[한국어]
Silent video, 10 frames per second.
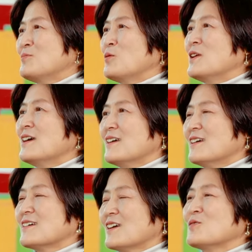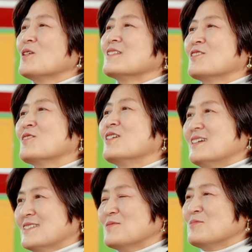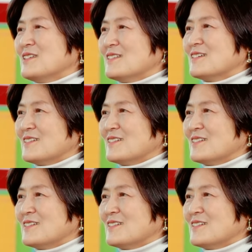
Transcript: 보내게 됐던 것 같습니다.